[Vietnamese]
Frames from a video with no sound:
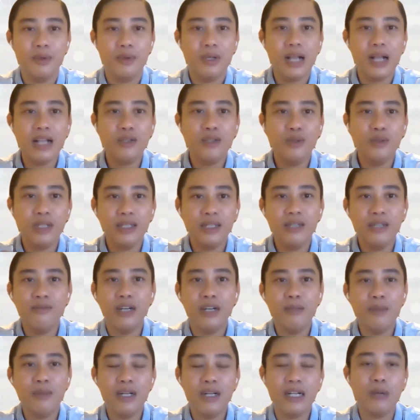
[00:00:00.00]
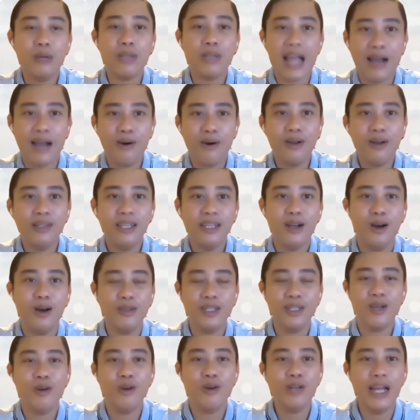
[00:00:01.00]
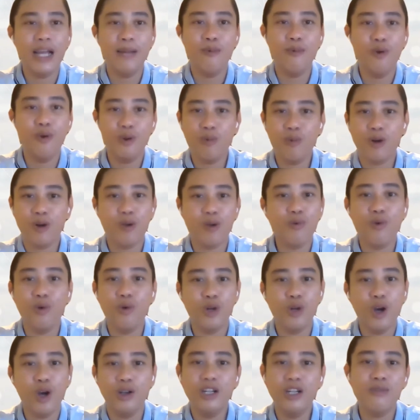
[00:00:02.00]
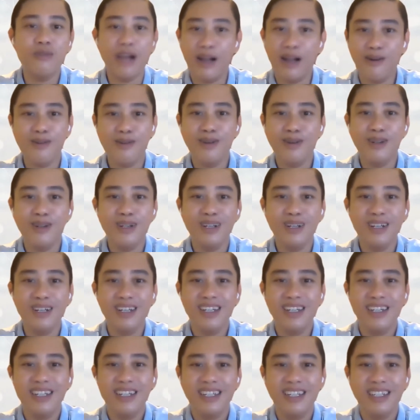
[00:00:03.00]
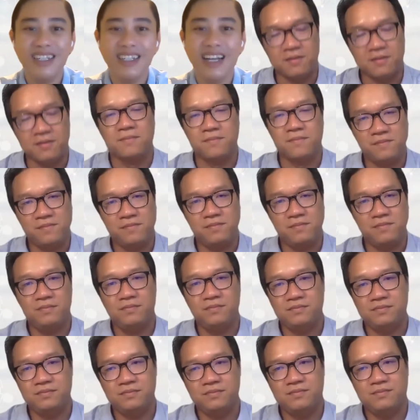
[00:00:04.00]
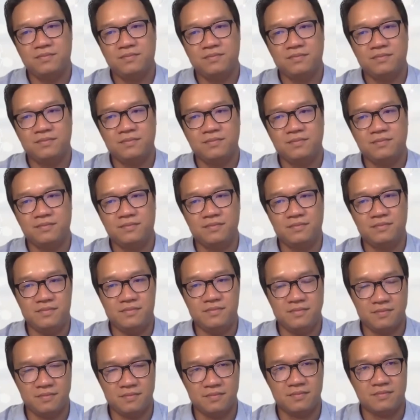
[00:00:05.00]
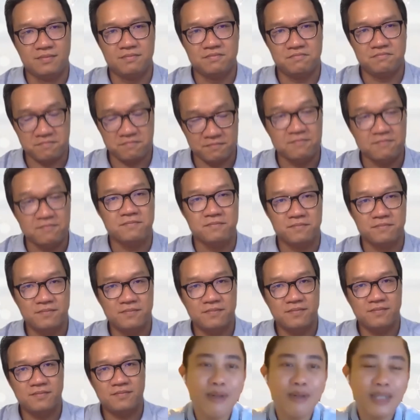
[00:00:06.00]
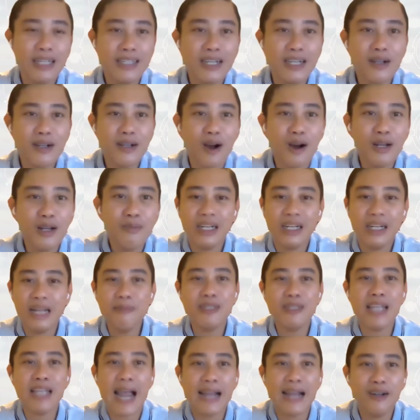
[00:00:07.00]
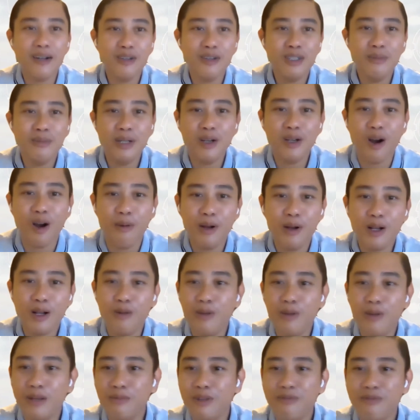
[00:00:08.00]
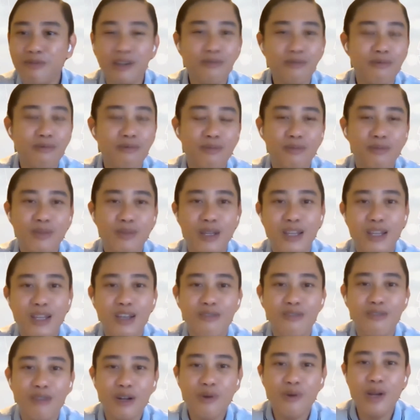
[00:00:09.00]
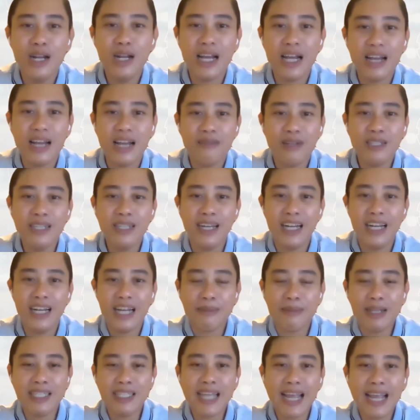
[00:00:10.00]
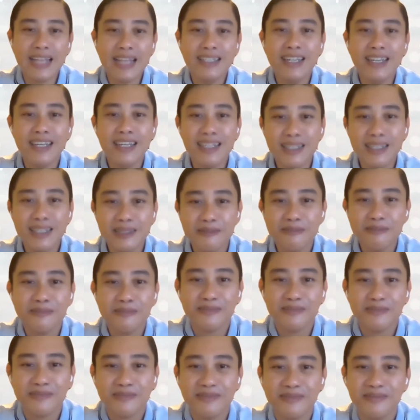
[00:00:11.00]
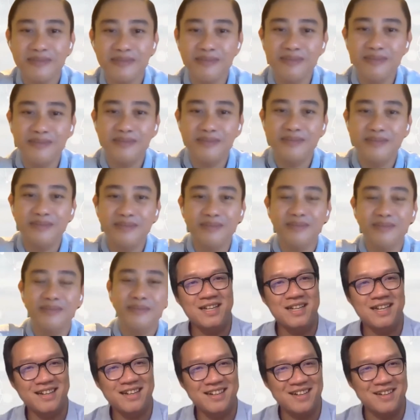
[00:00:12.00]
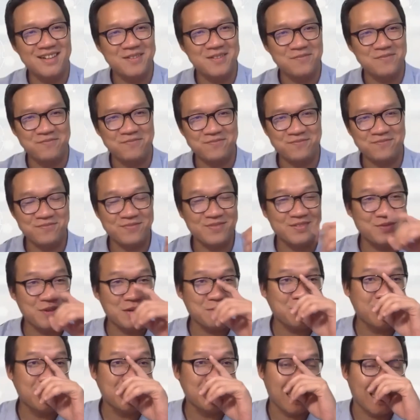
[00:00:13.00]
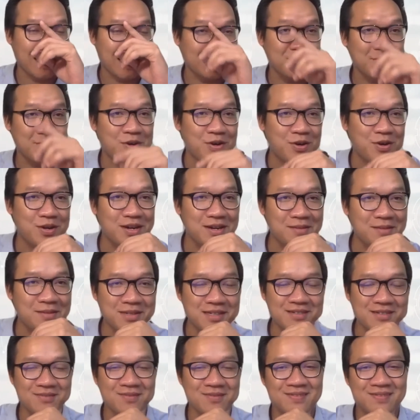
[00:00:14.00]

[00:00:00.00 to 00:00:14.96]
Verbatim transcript: các chuyên gia tư vấn được đào tạo á, thì họ sẽ có đầy đủ bộ công cụ đó họ đưa vào. Cần đâu, bốc đâu, xài đó. Những cái gì mà thế giới có mình lấy mình xài thôi, chứ mình khỏi mất công mình phát huy lại, phát triển lại bánh xe làm chi. Dạ đúng rồi, bánh xe là phát minh lại nó khó lắm à.